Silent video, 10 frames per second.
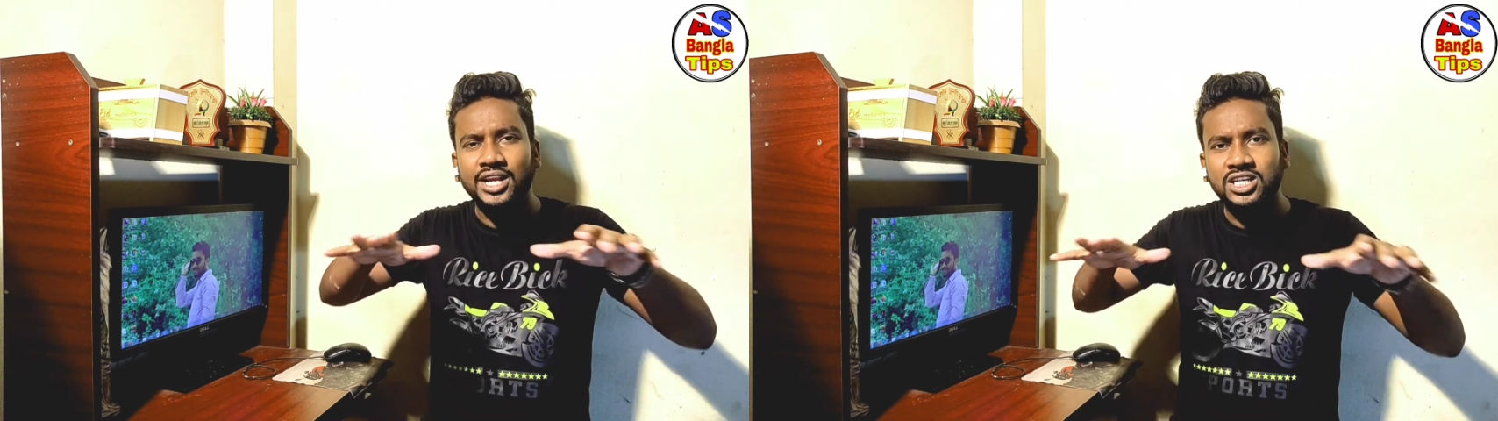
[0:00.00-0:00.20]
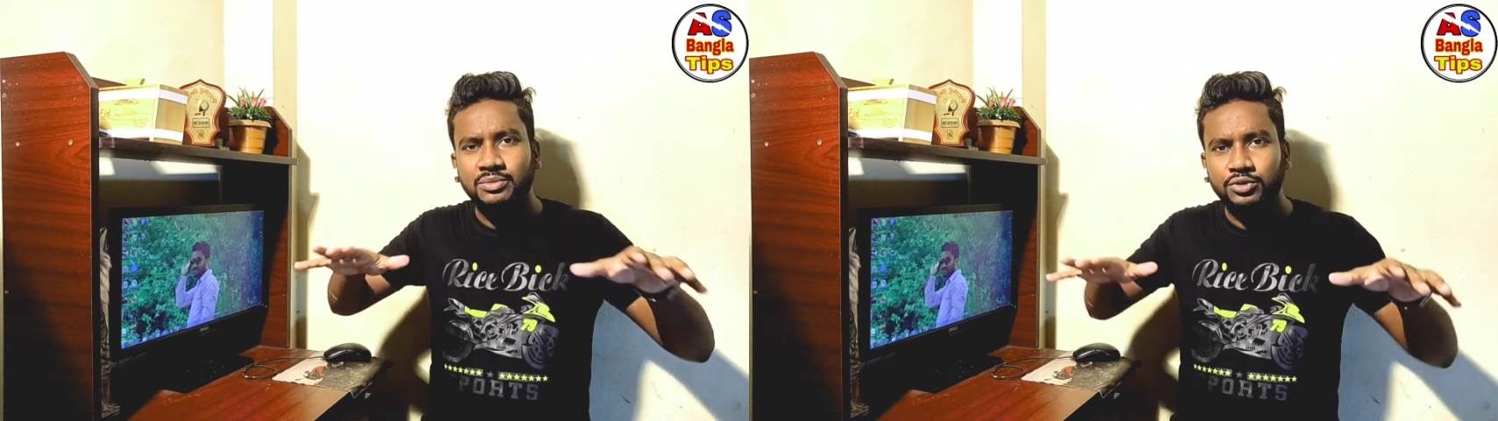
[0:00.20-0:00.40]

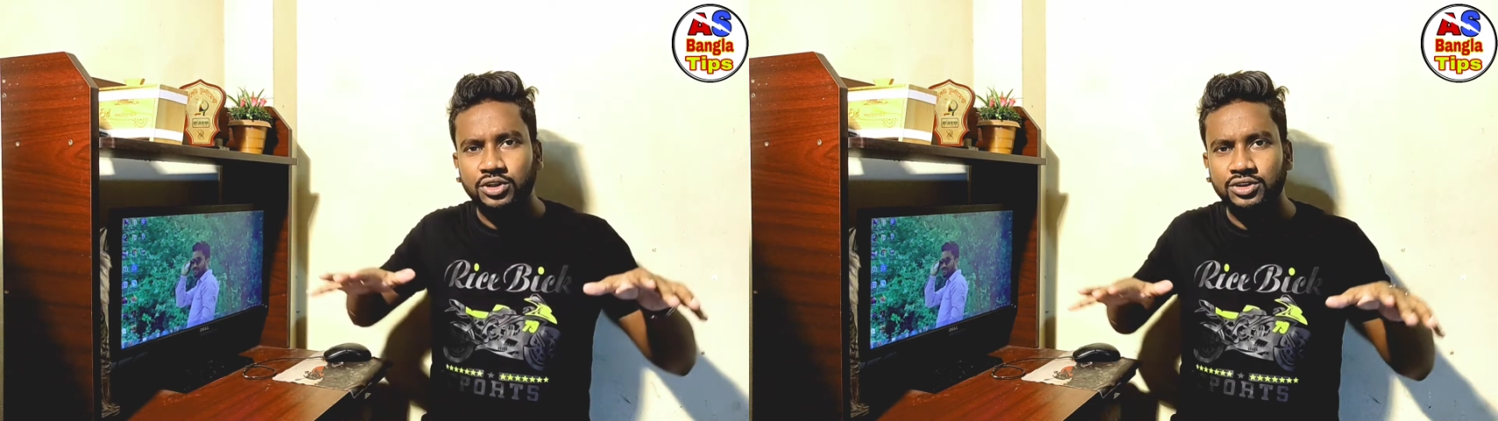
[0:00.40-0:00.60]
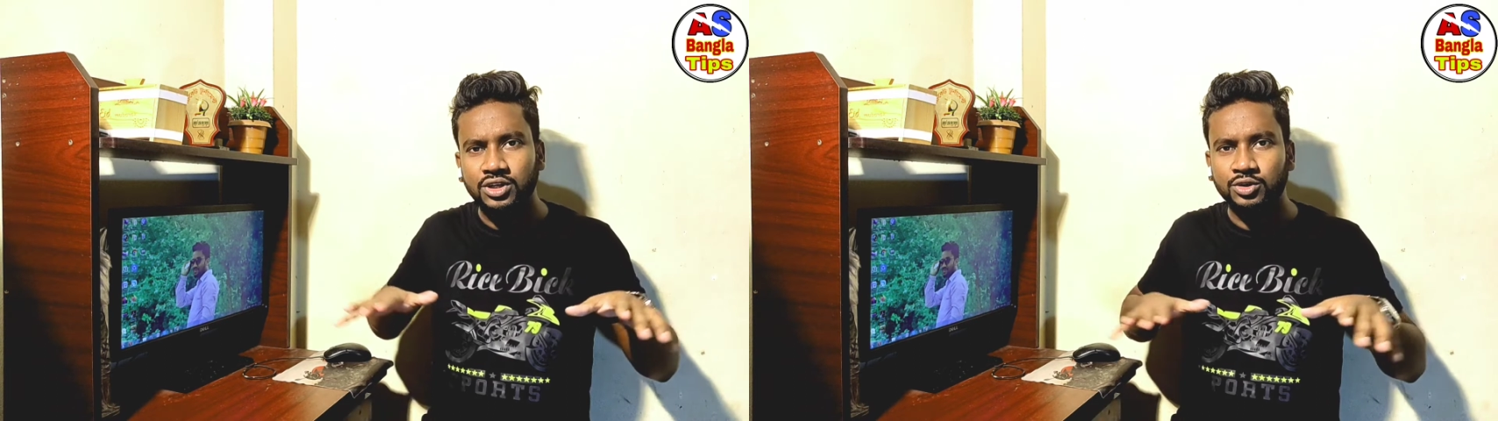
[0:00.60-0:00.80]
আইটেম
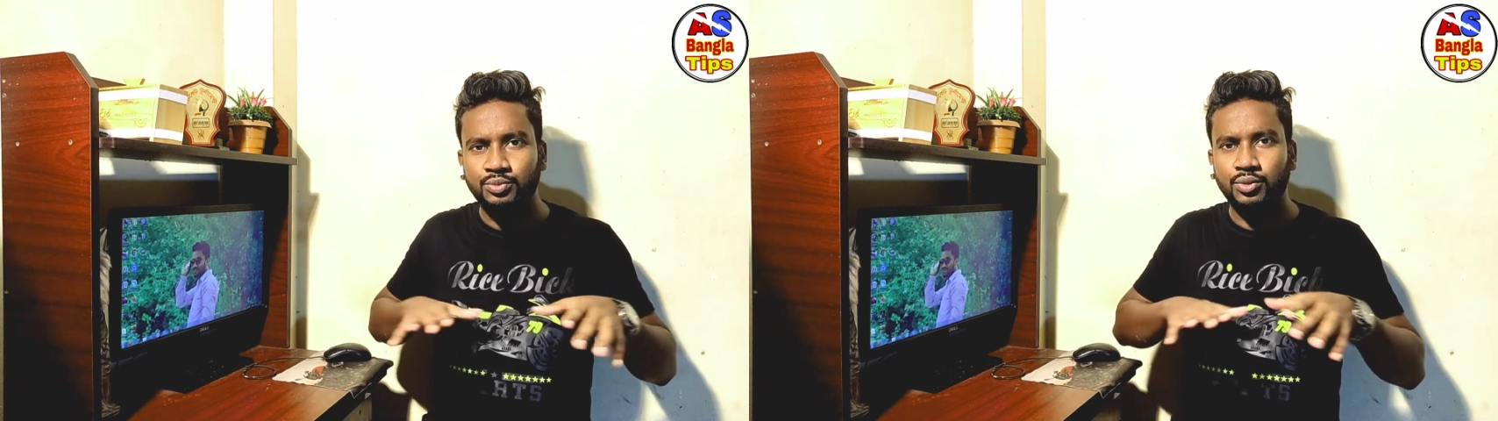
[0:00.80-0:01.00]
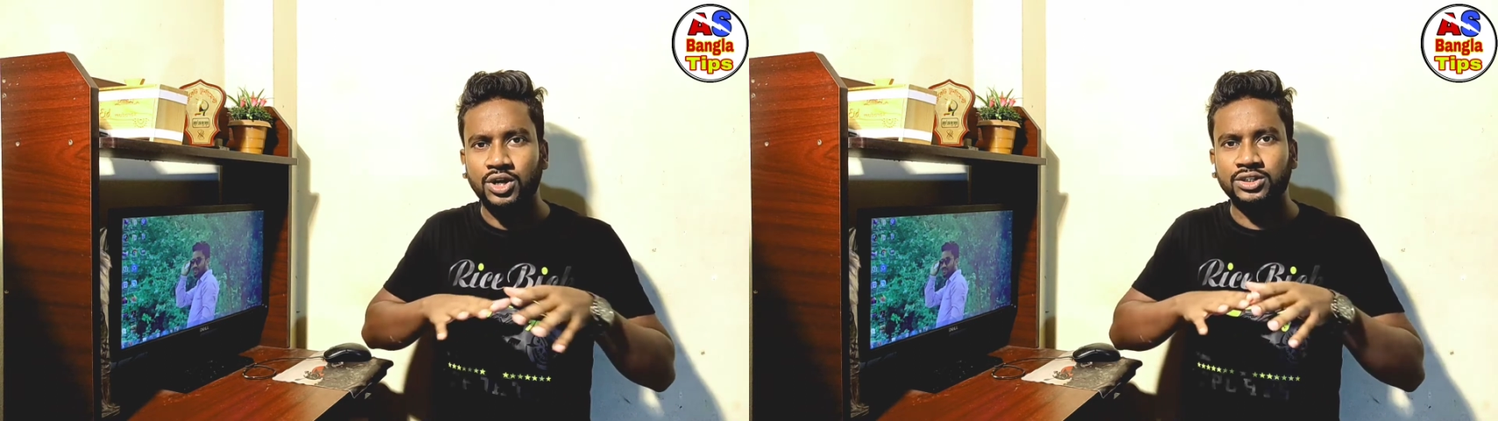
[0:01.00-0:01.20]
অর্থাৎ
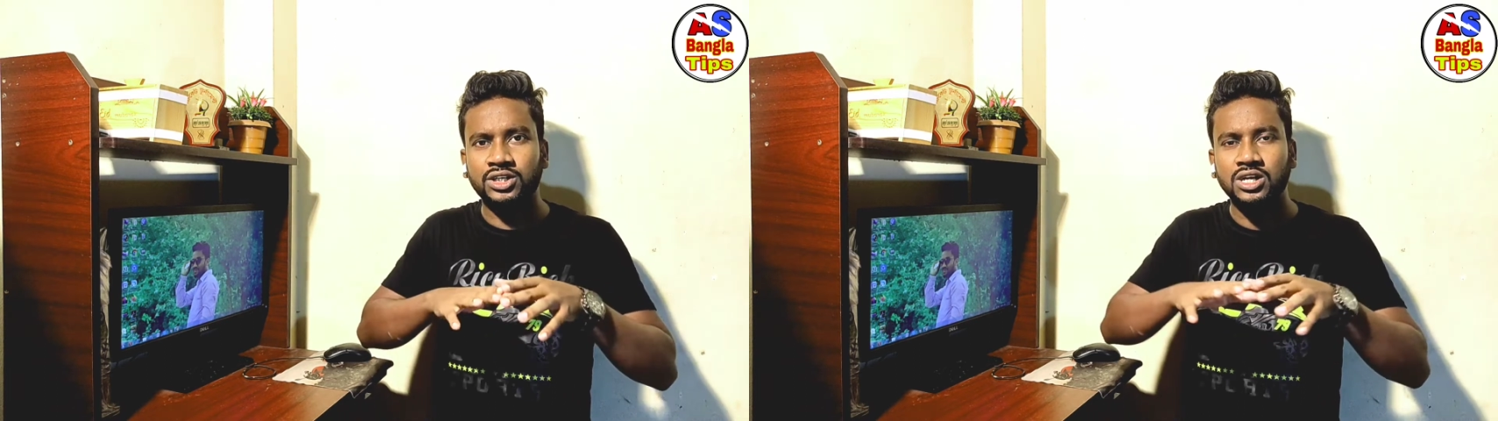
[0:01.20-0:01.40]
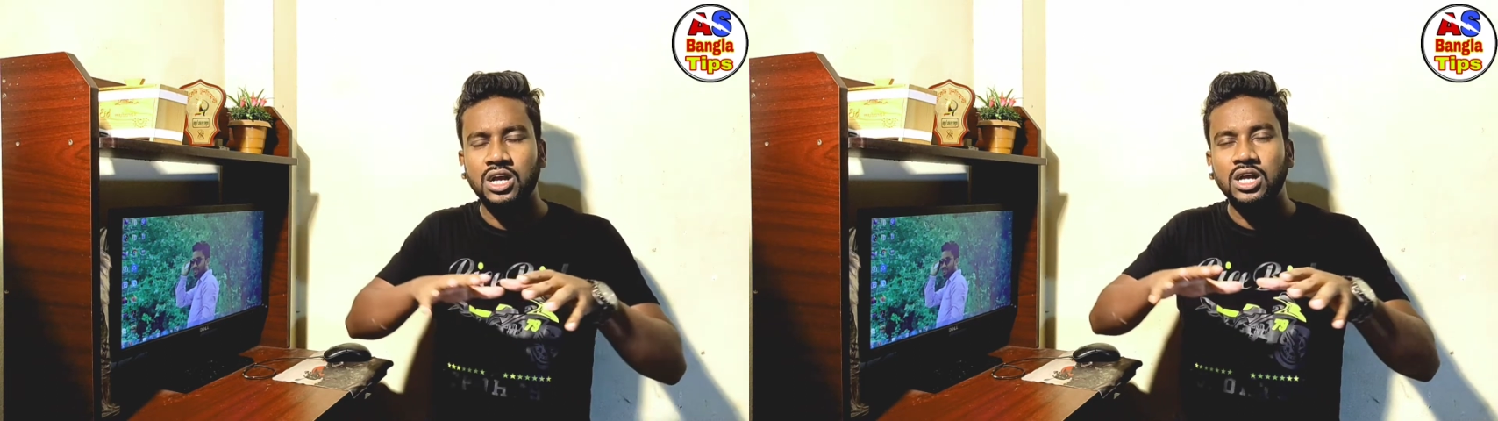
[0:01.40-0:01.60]

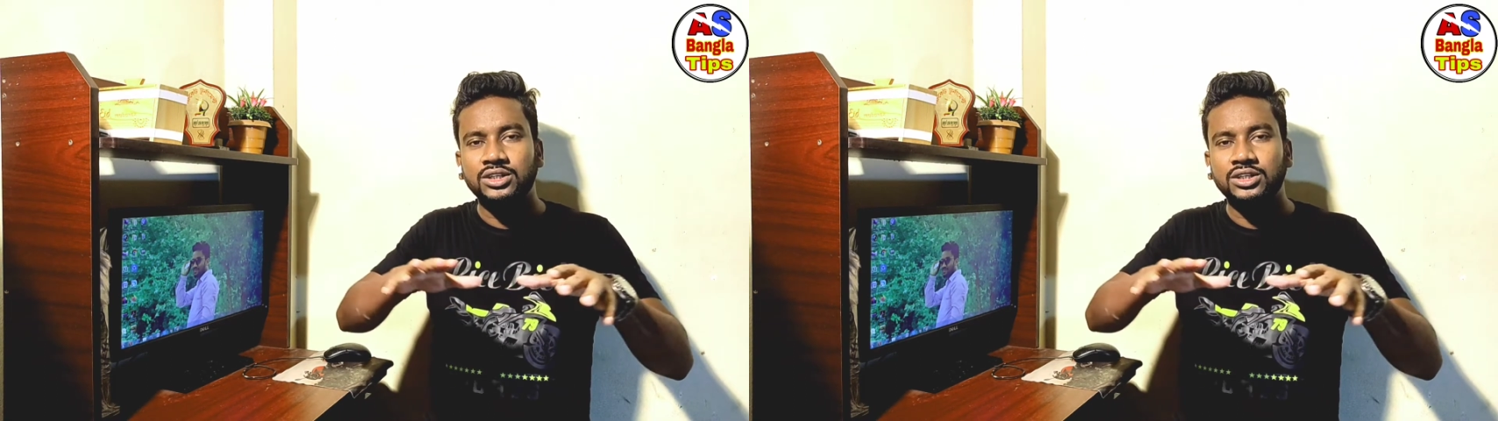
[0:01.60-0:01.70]
প্রোডাক্টের